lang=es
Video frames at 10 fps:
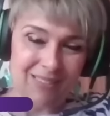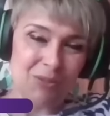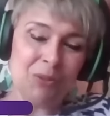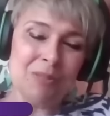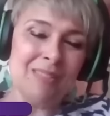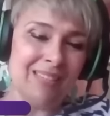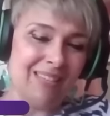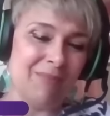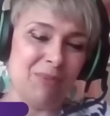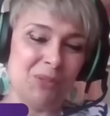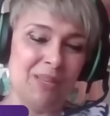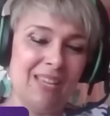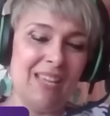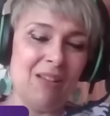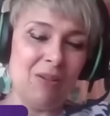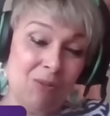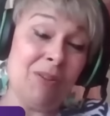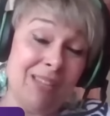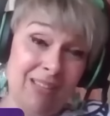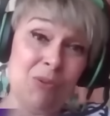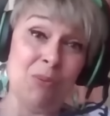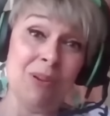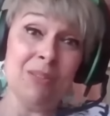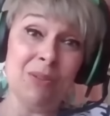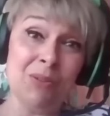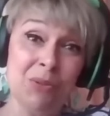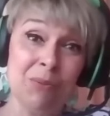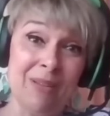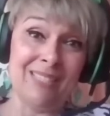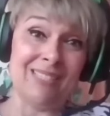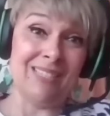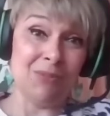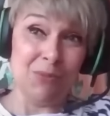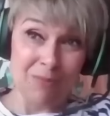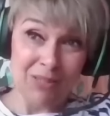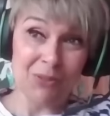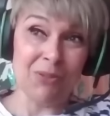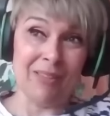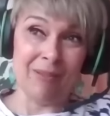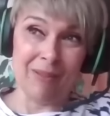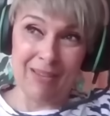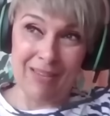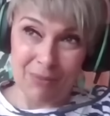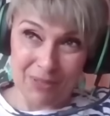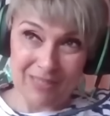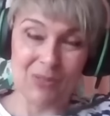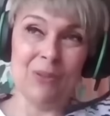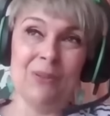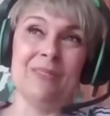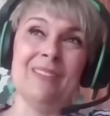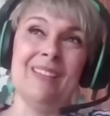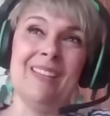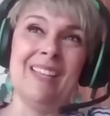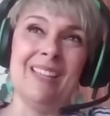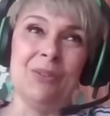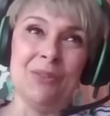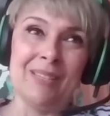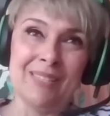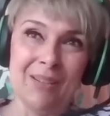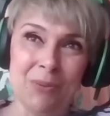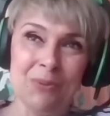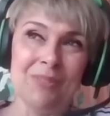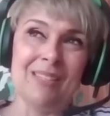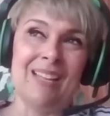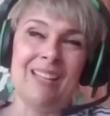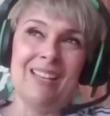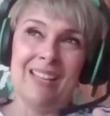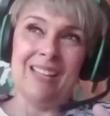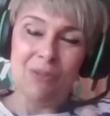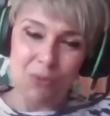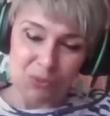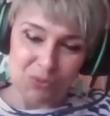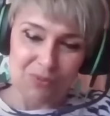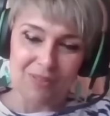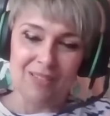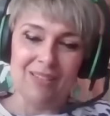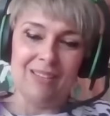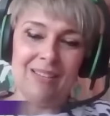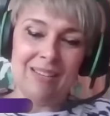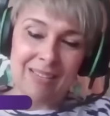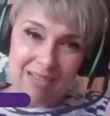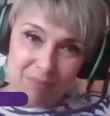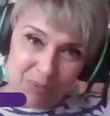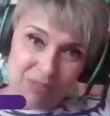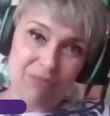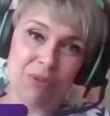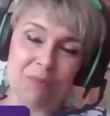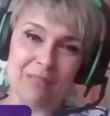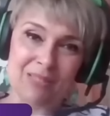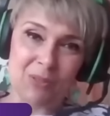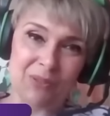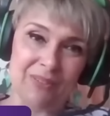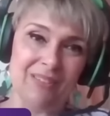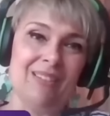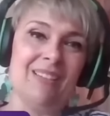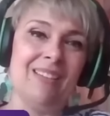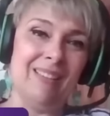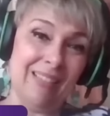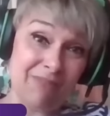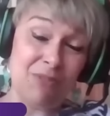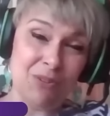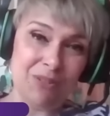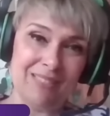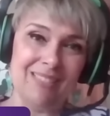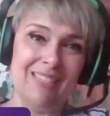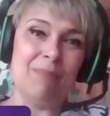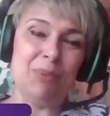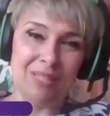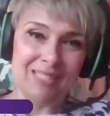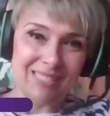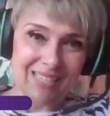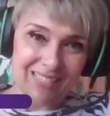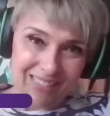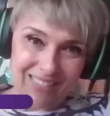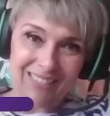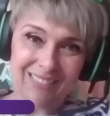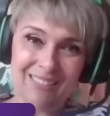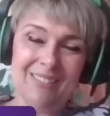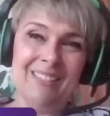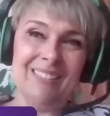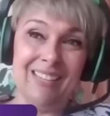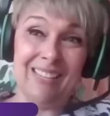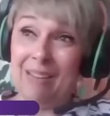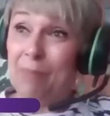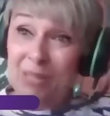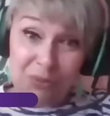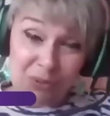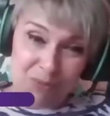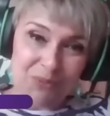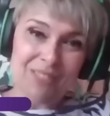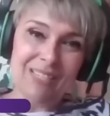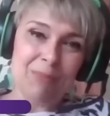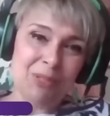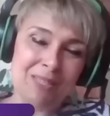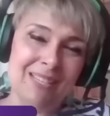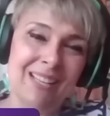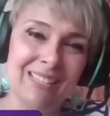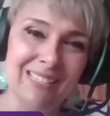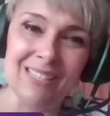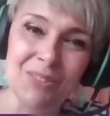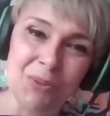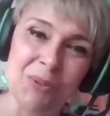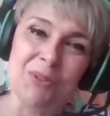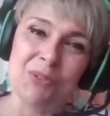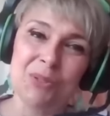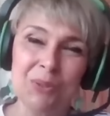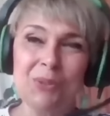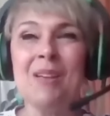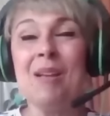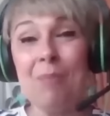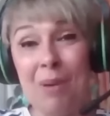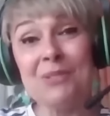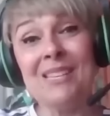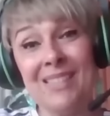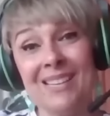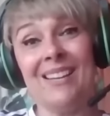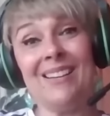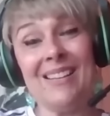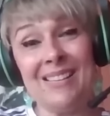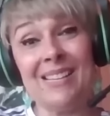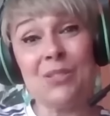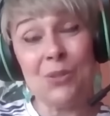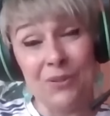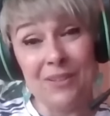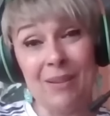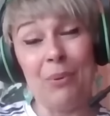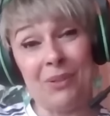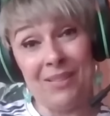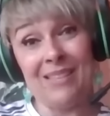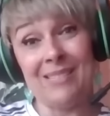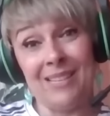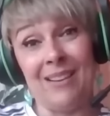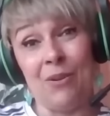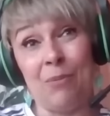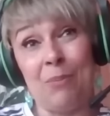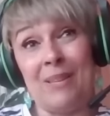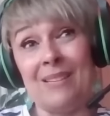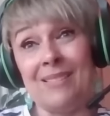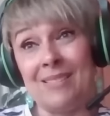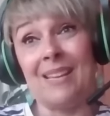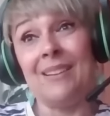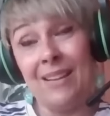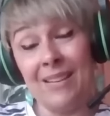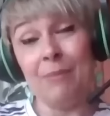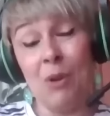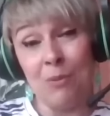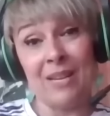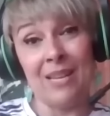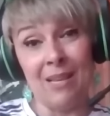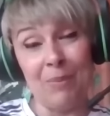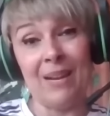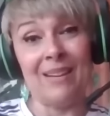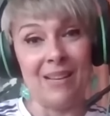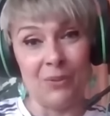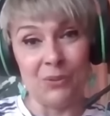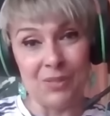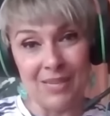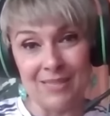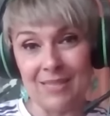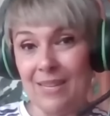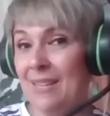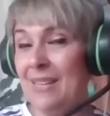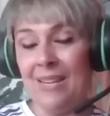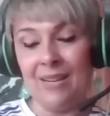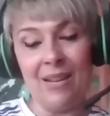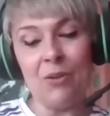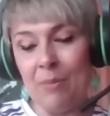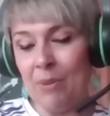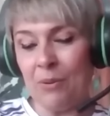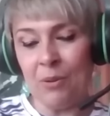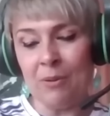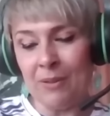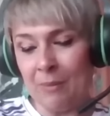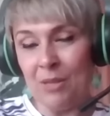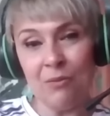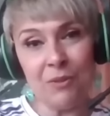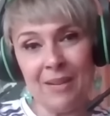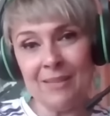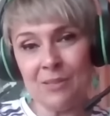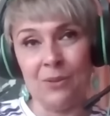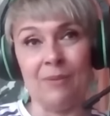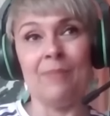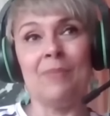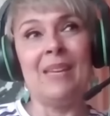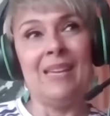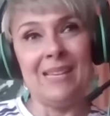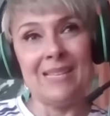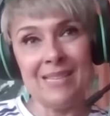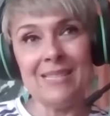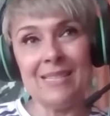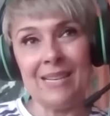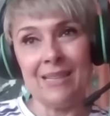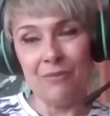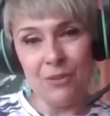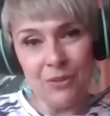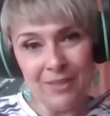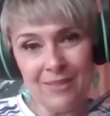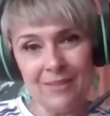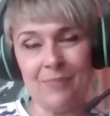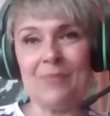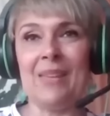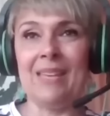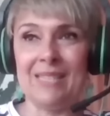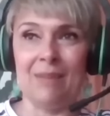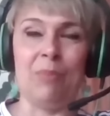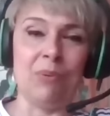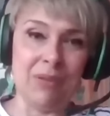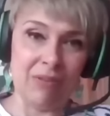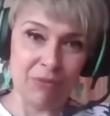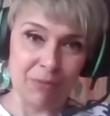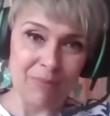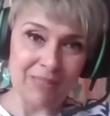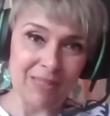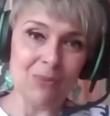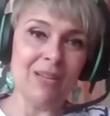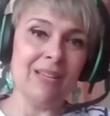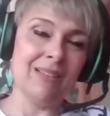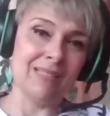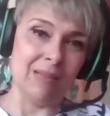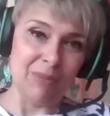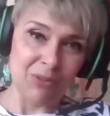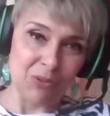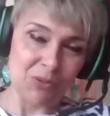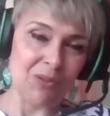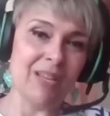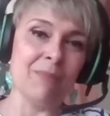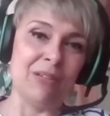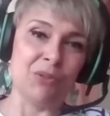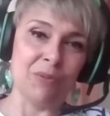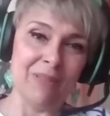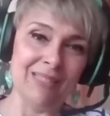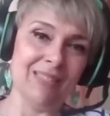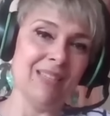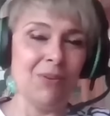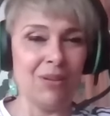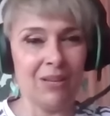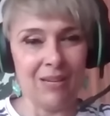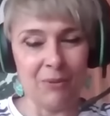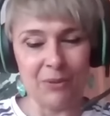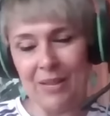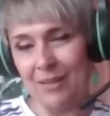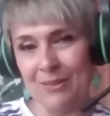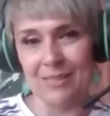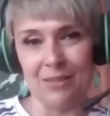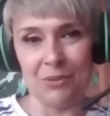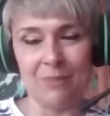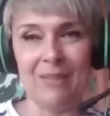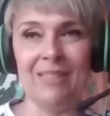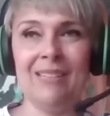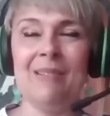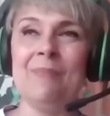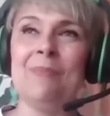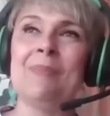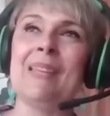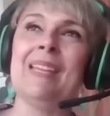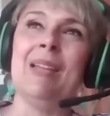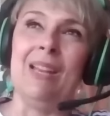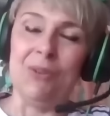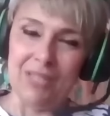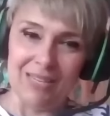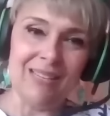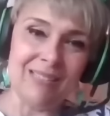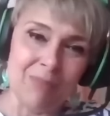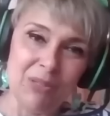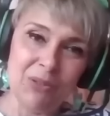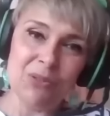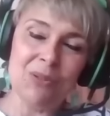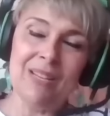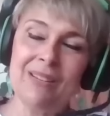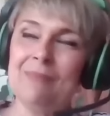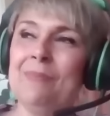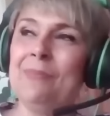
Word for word: Si nosotros entendemos lo que descubrió el doctor Bach, que es un método de elaboración donde se junta la luz, el campo de información y de las flores y la potencialidad, del espíritu mundi, la potencialidad que está en todos nosotros, vamos a entender qué son y por qué es que nos pueden sanar y cómo es que despliegan la conciencia. Los, los remedios florales son esencias de flores hechas por una forma particular, que es el método solar mayormente, aunque hay laboradores que lo hacen de otra manera, el original es el método solar,